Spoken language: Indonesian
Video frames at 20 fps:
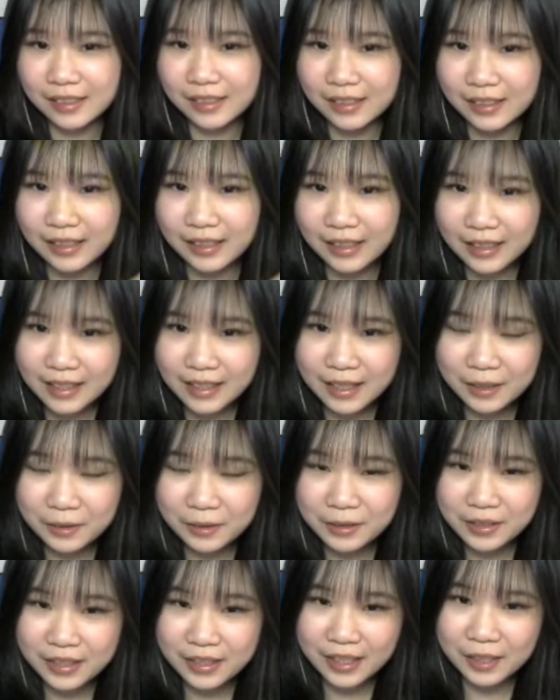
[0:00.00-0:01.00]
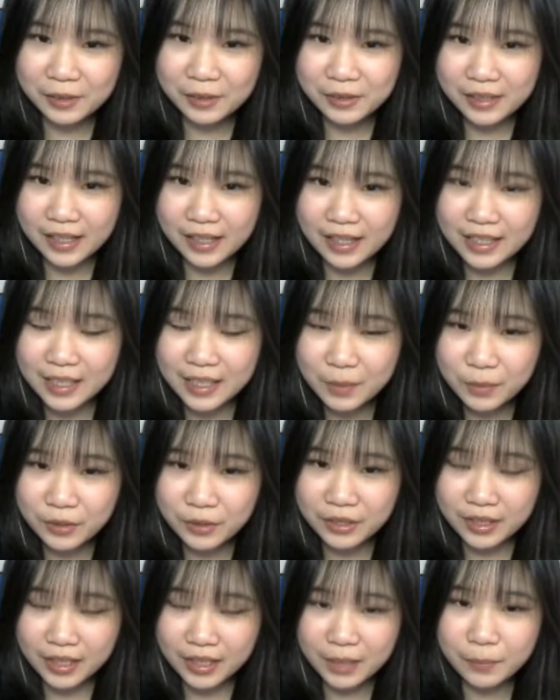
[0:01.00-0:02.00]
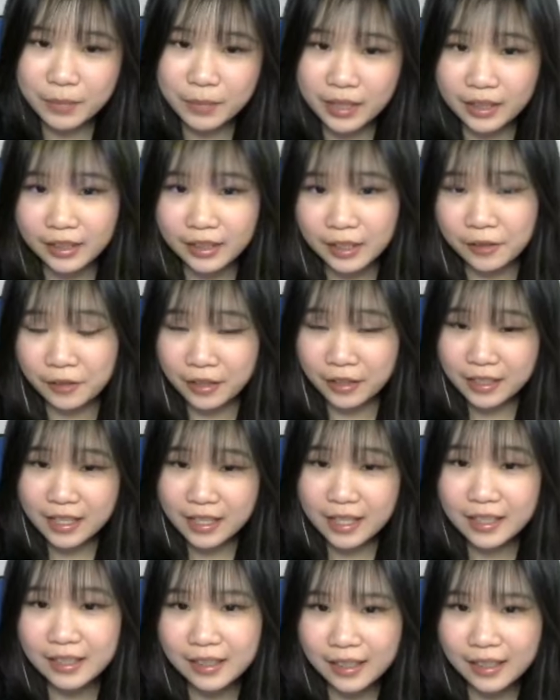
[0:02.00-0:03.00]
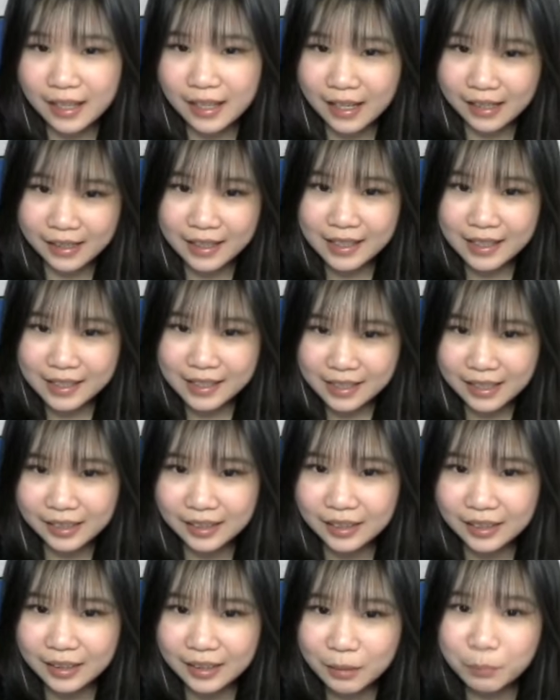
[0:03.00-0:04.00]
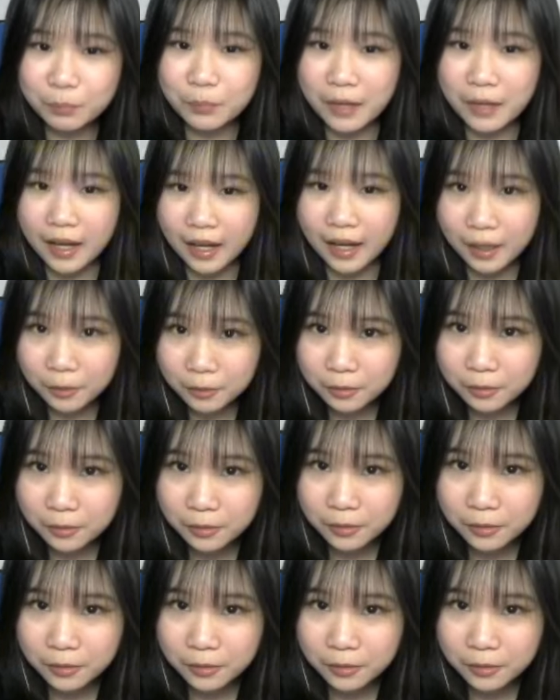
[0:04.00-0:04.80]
Karena aku selalu gacha menggunakan banyak teori dan alhasil tetap bau.